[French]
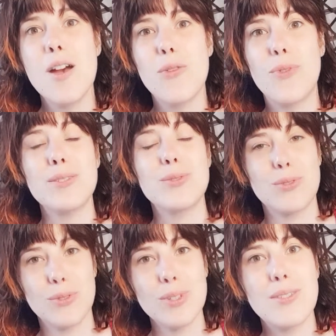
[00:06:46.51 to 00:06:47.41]
face aux
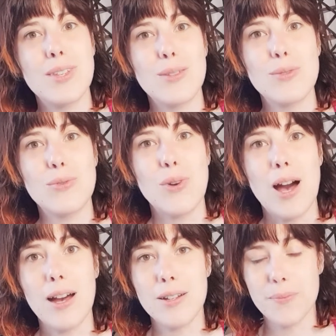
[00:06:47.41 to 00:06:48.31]
gens qui viennent nous
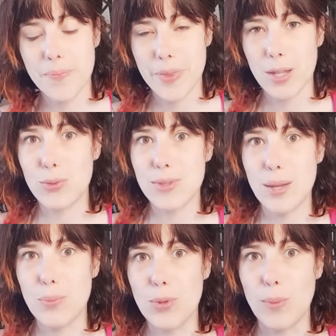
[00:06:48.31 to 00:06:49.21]
voir, tout
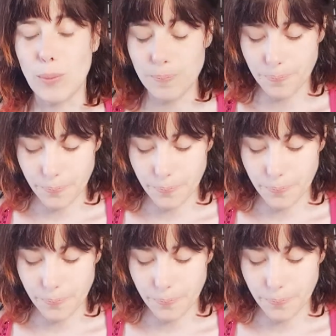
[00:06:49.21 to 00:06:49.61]
simplement.